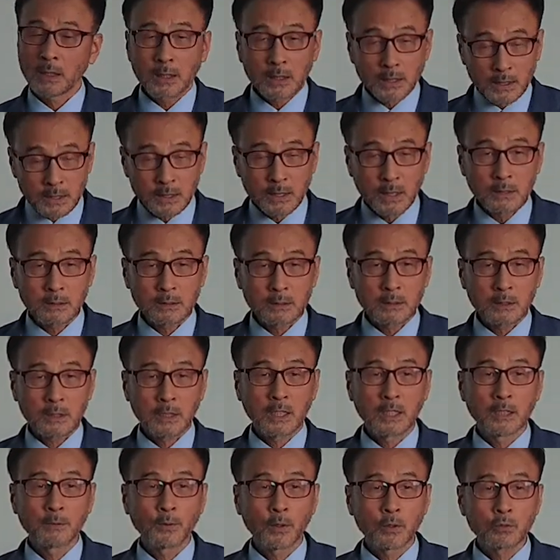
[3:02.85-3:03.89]
이제는
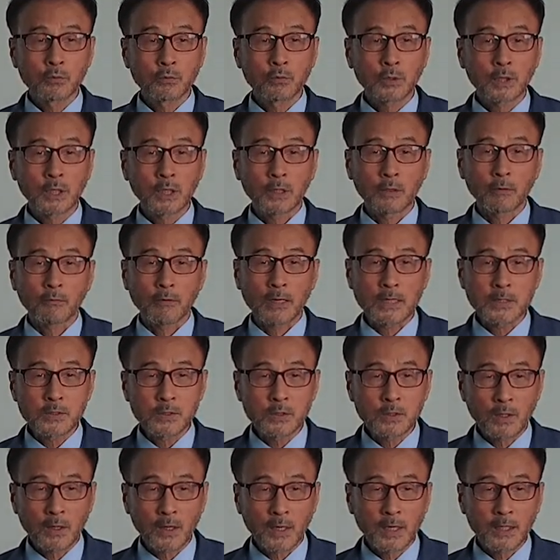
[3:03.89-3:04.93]
일본국이
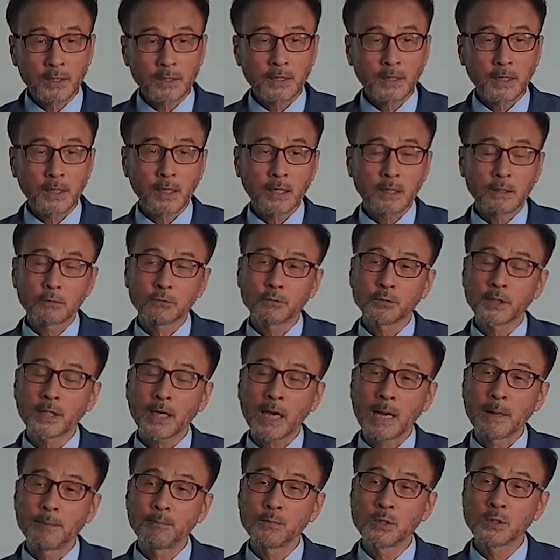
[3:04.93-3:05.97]
완전하게 우리
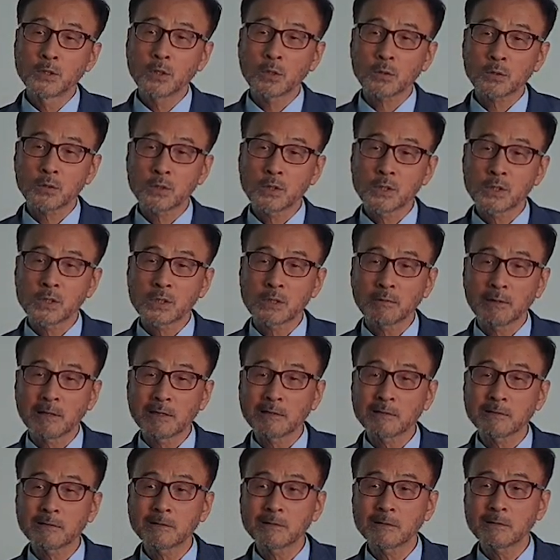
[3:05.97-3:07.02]
한면적
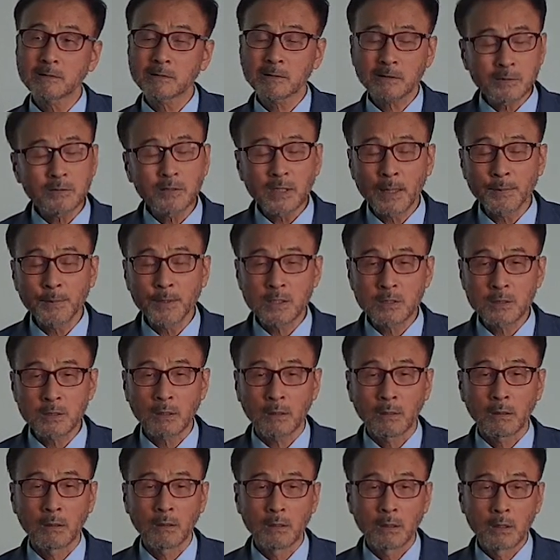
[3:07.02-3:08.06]
질서와는
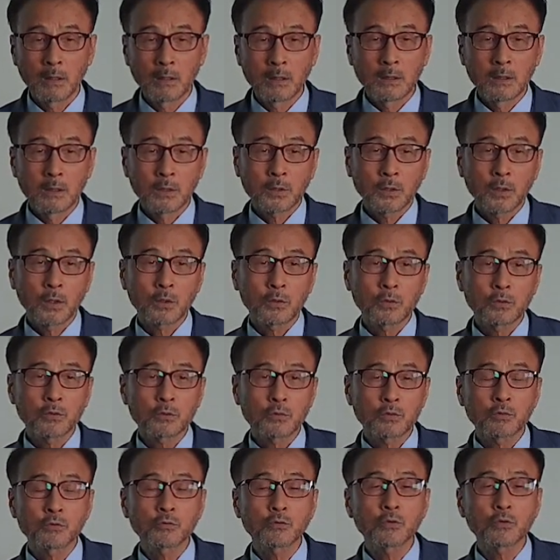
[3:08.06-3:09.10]
끝내면서 그리고
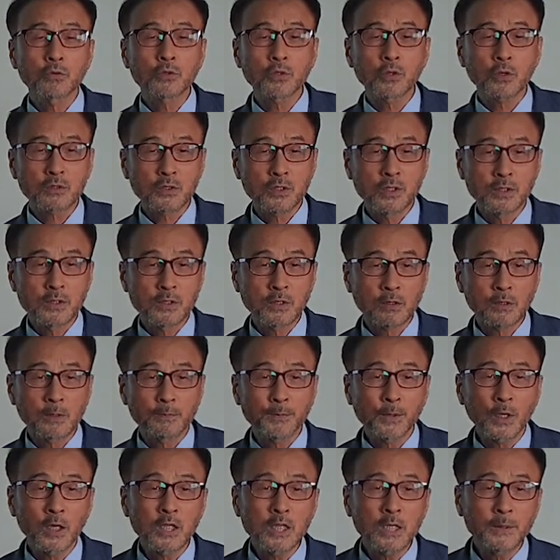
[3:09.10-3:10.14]
중국적 질서로
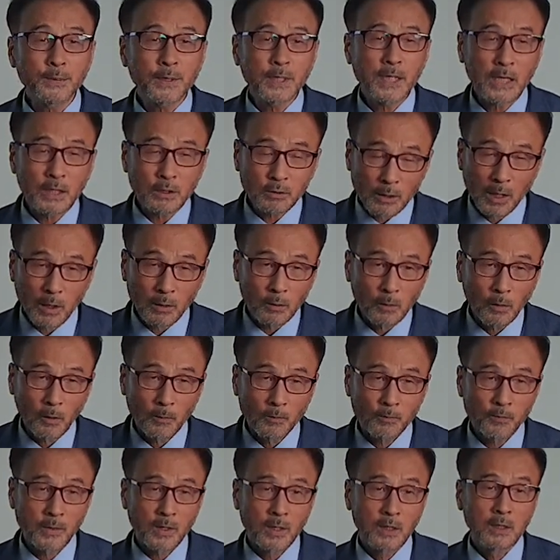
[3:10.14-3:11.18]
편입이 되기도
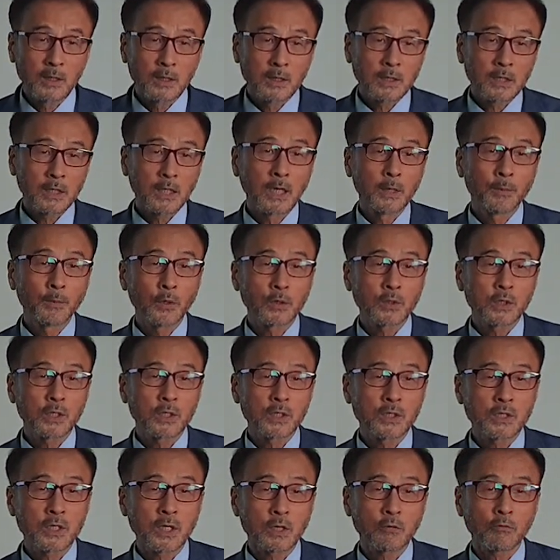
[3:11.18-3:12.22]
하고
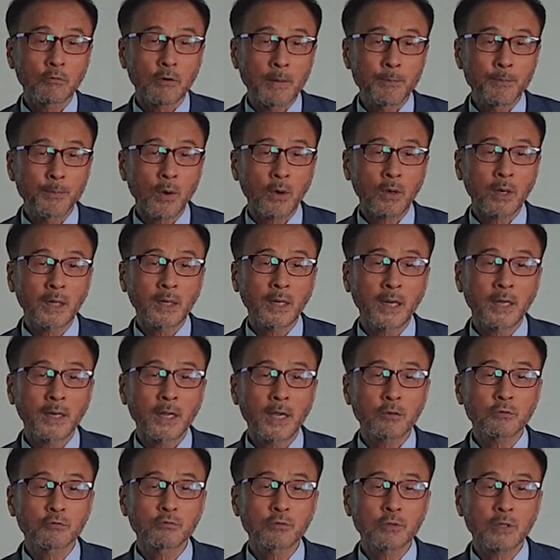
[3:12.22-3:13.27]
일본이 이제는 완벽한
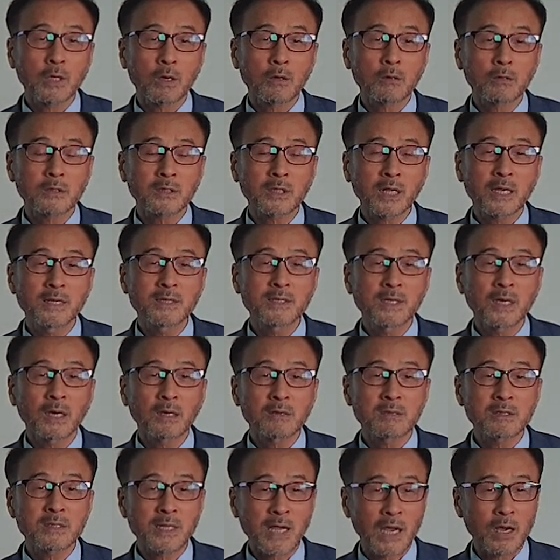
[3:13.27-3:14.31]
하나의 국가로
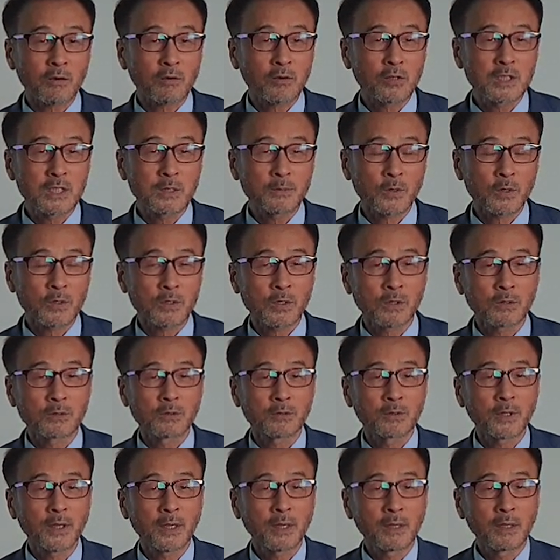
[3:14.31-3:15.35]
탄생하는 사건이
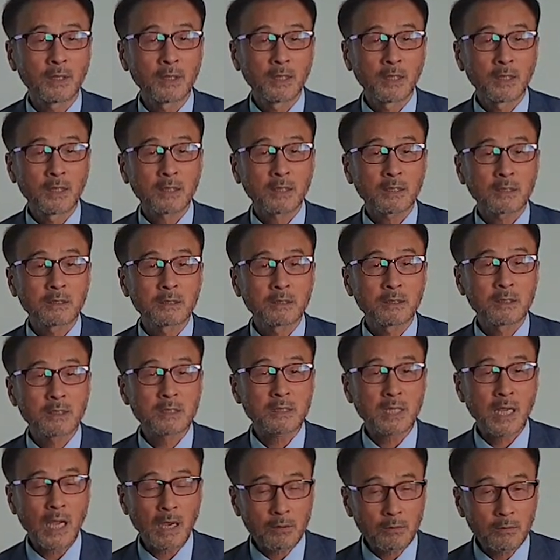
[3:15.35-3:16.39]
벌어졌는데 그
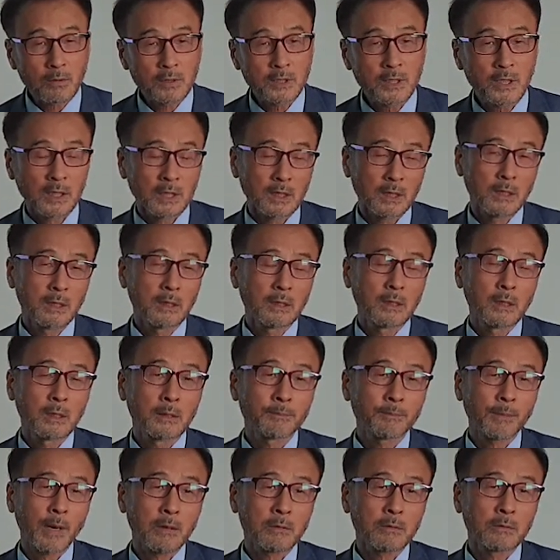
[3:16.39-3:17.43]
사건이
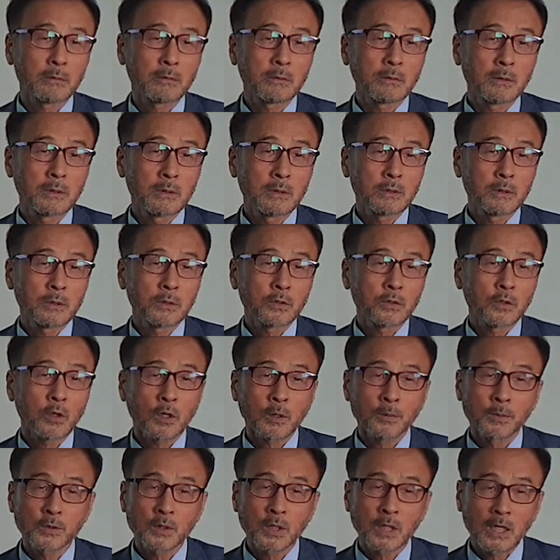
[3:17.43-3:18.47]
바로
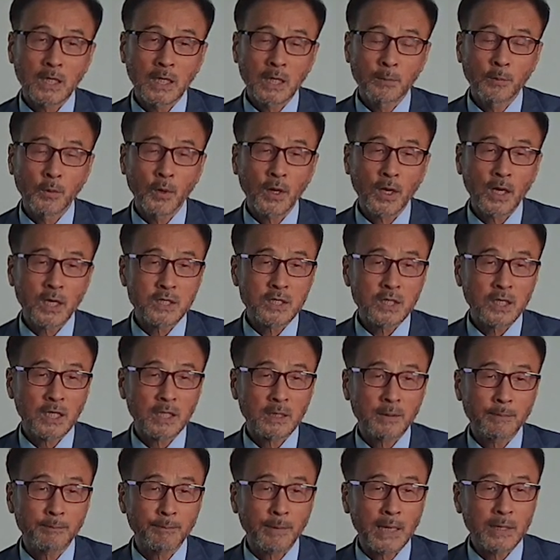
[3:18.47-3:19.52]
여러분들이 일본에 가시게
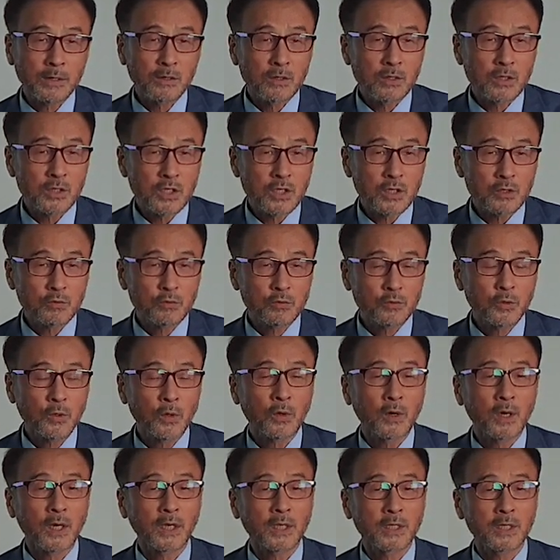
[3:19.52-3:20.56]
되면 반드시
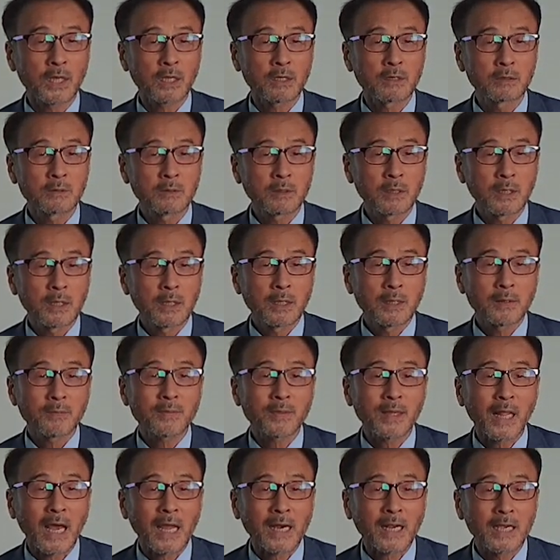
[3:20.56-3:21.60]
구경하게 되는
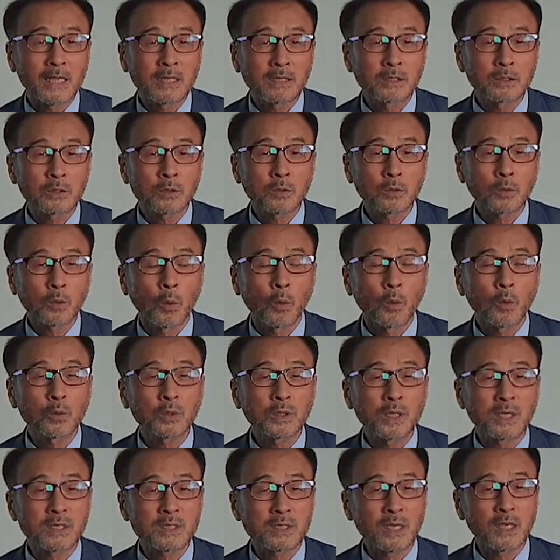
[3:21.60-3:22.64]
나라에 있는
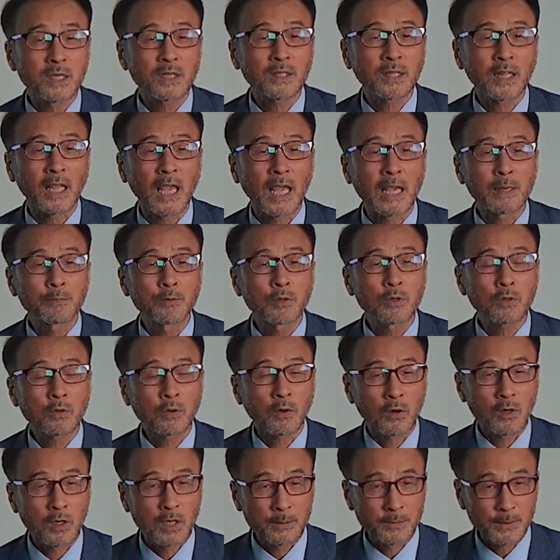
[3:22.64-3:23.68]
동대사의 대불
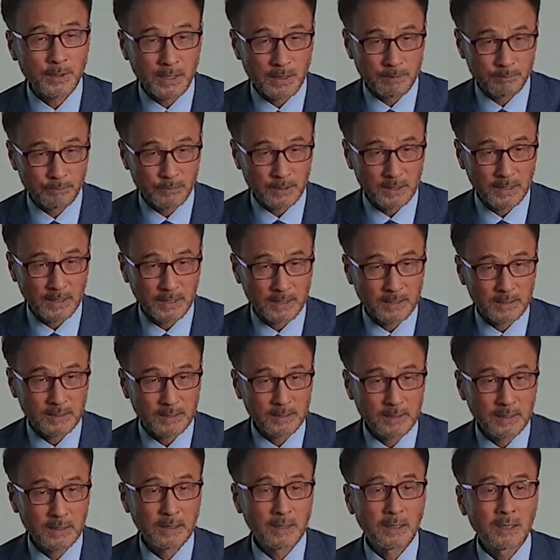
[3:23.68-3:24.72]
건립이 됩니다.
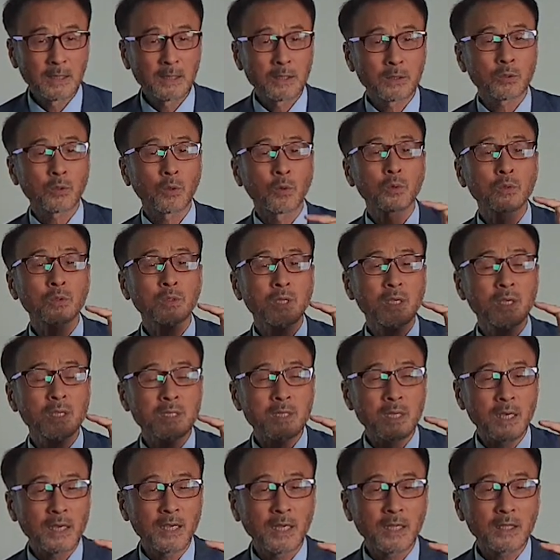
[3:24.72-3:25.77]

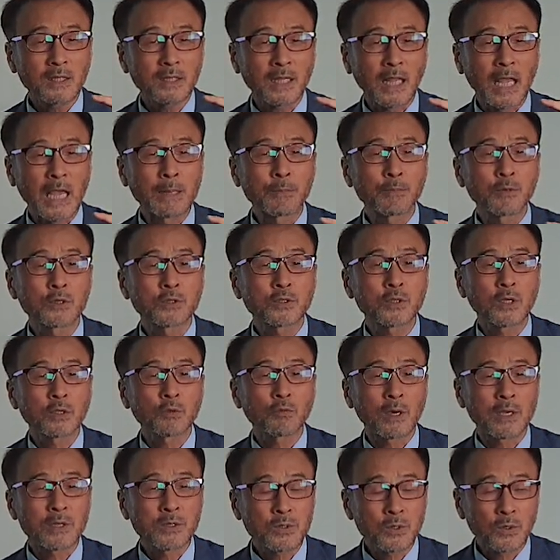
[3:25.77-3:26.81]
동대사의 대불전이
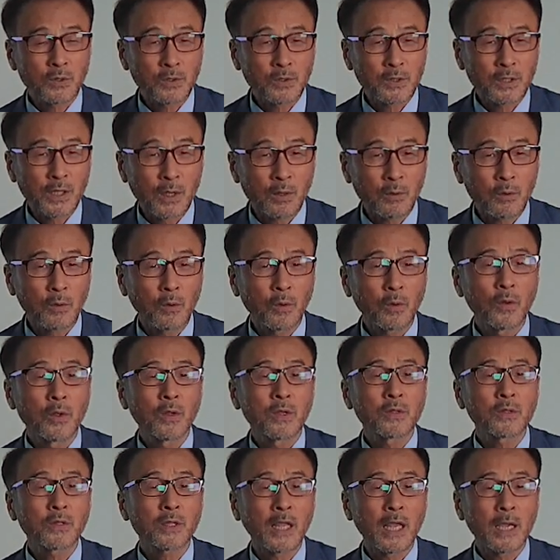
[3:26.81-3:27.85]
완성이 되고
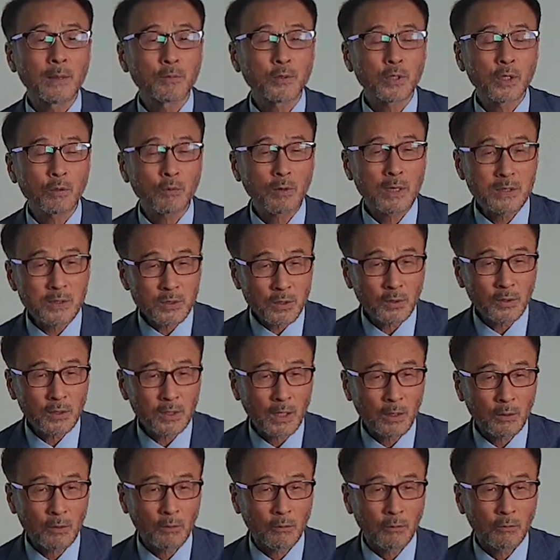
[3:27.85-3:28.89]
대불이 완성이
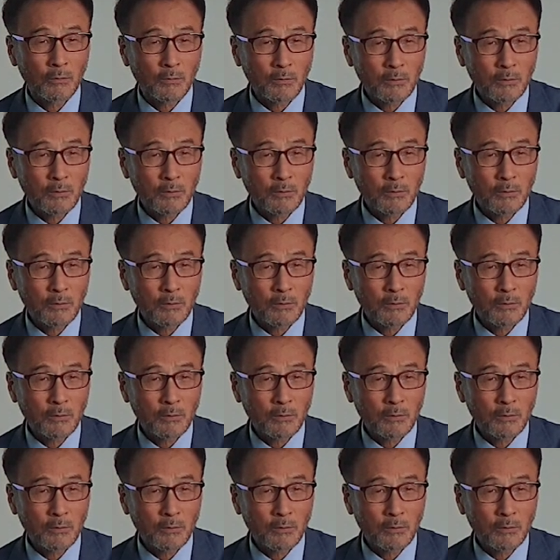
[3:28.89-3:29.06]
되고